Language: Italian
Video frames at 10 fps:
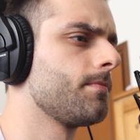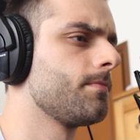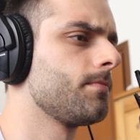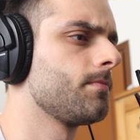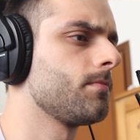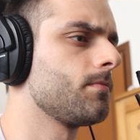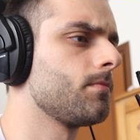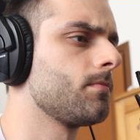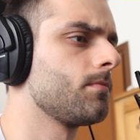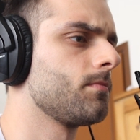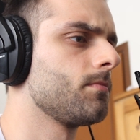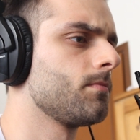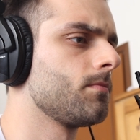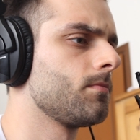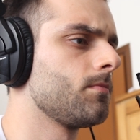L'estate è
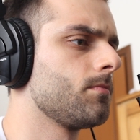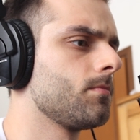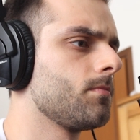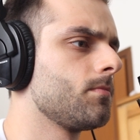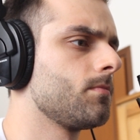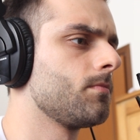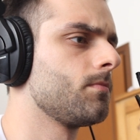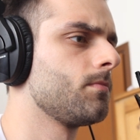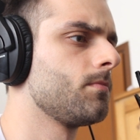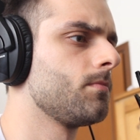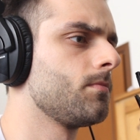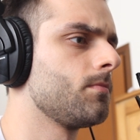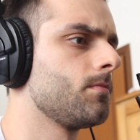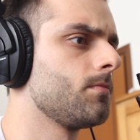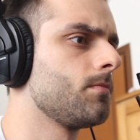la pasta fredda,
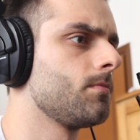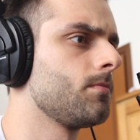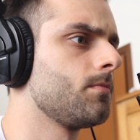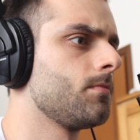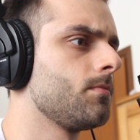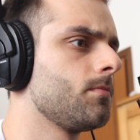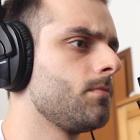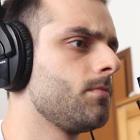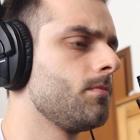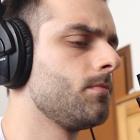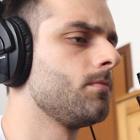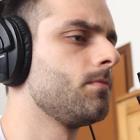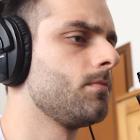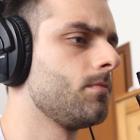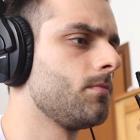gli aperitivi,
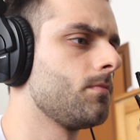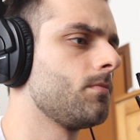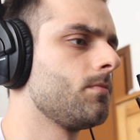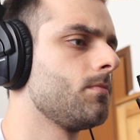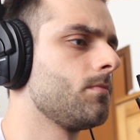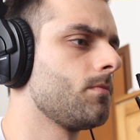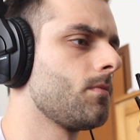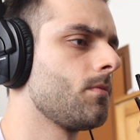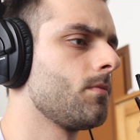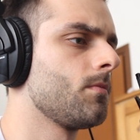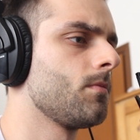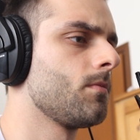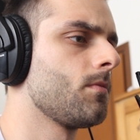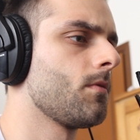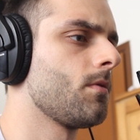la birra ghiacciata, il
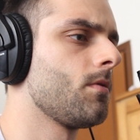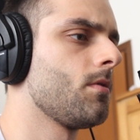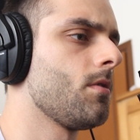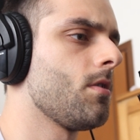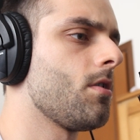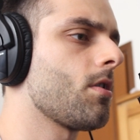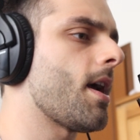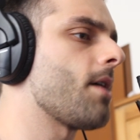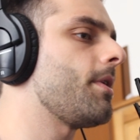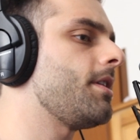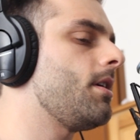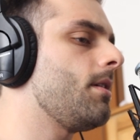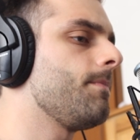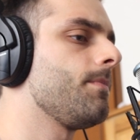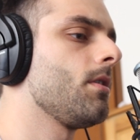vino bianco, okay, le sere
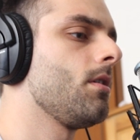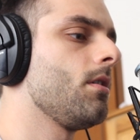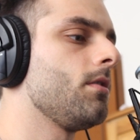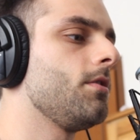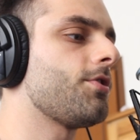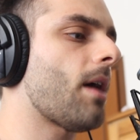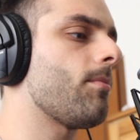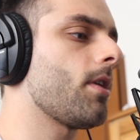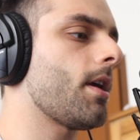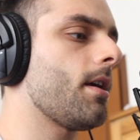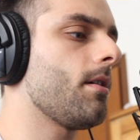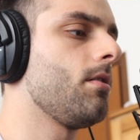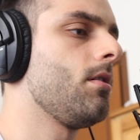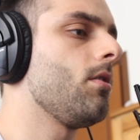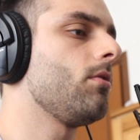all'aperto diciamo e le diciamo
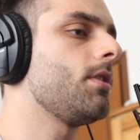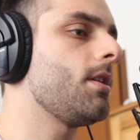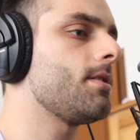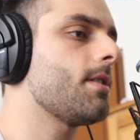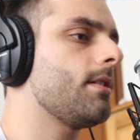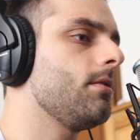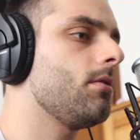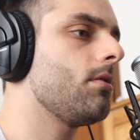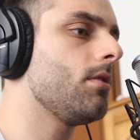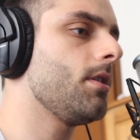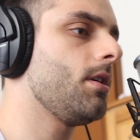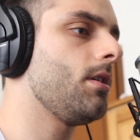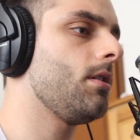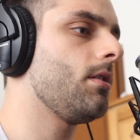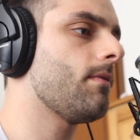passe utilizzando
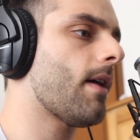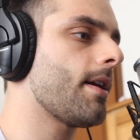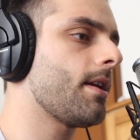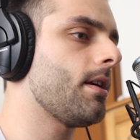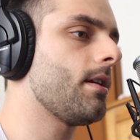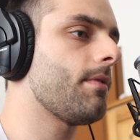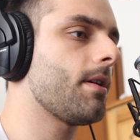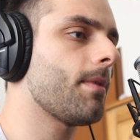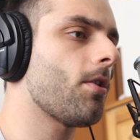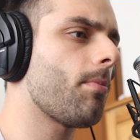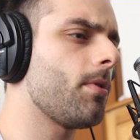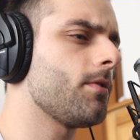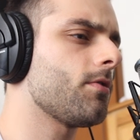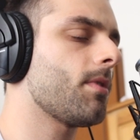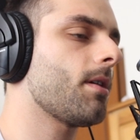vari, le varie manopole
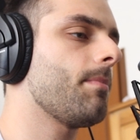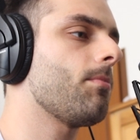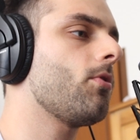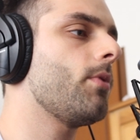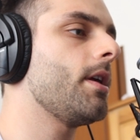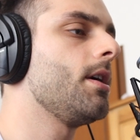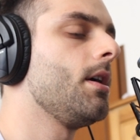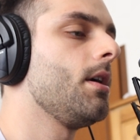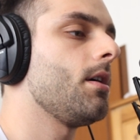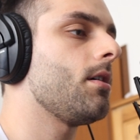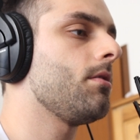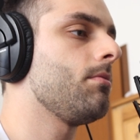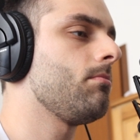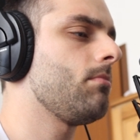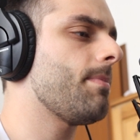insomma, che abbiamo qui,
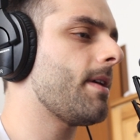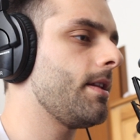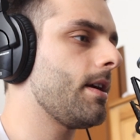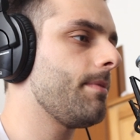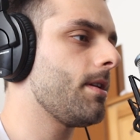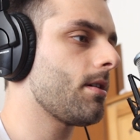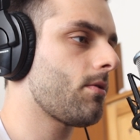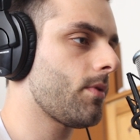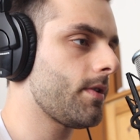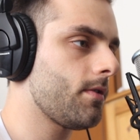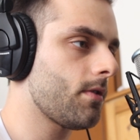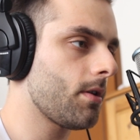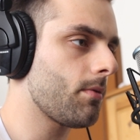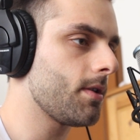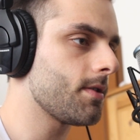ehm, mi pare di capire che questo
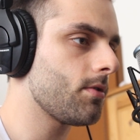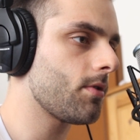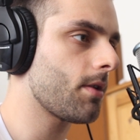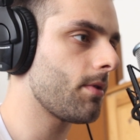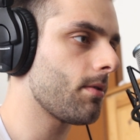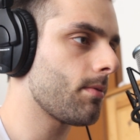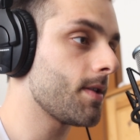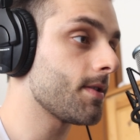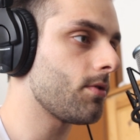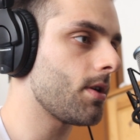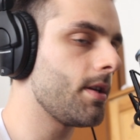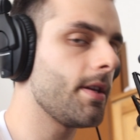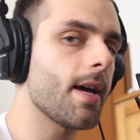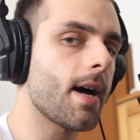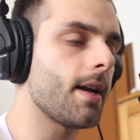equalizzatore è un equalizzatore
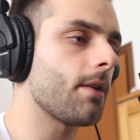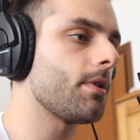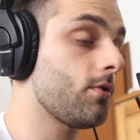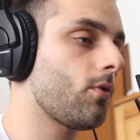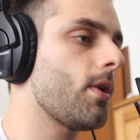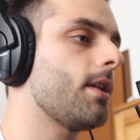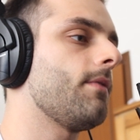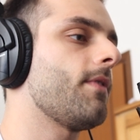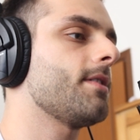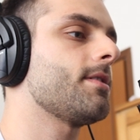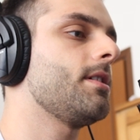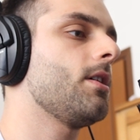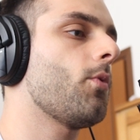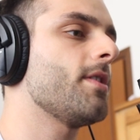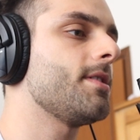lineare, questo qui a differenza
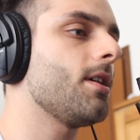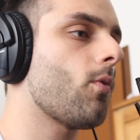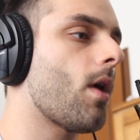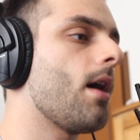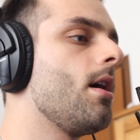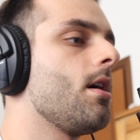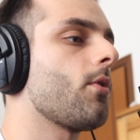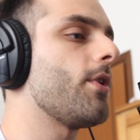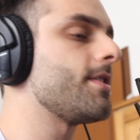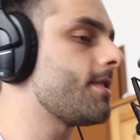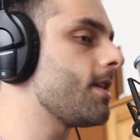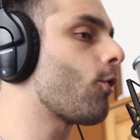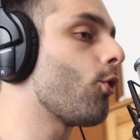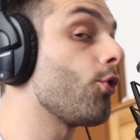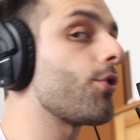di questi qua, questi
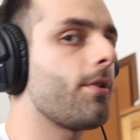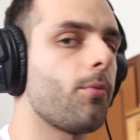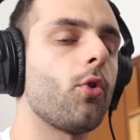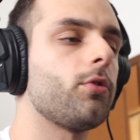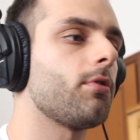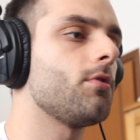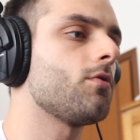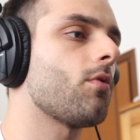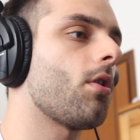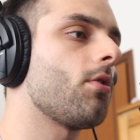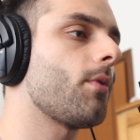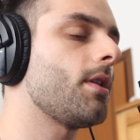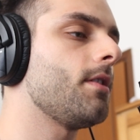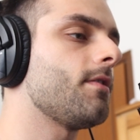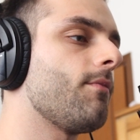colorano molto il suono,
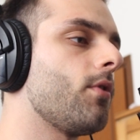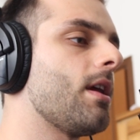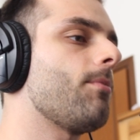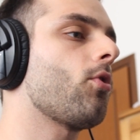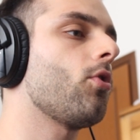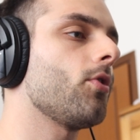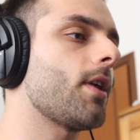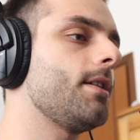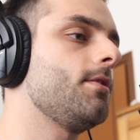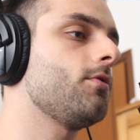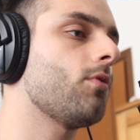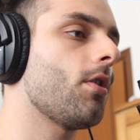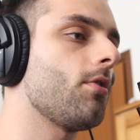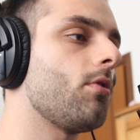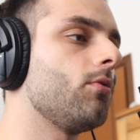quindi se vogliamo colorare il
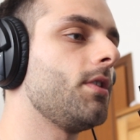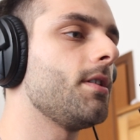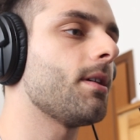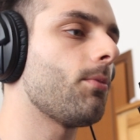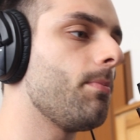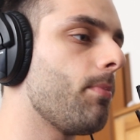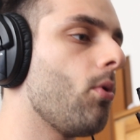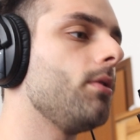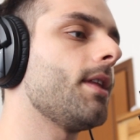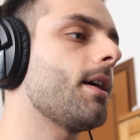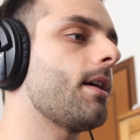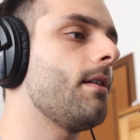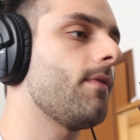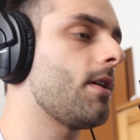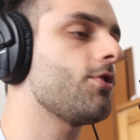suono utilizziamo il Pultec e
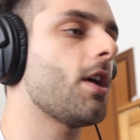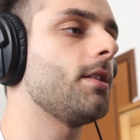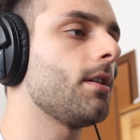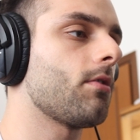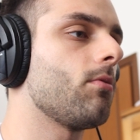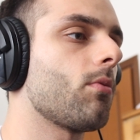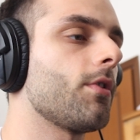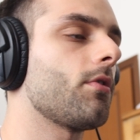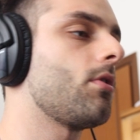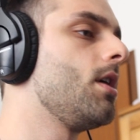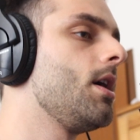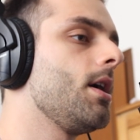il Fairchild che comunque sono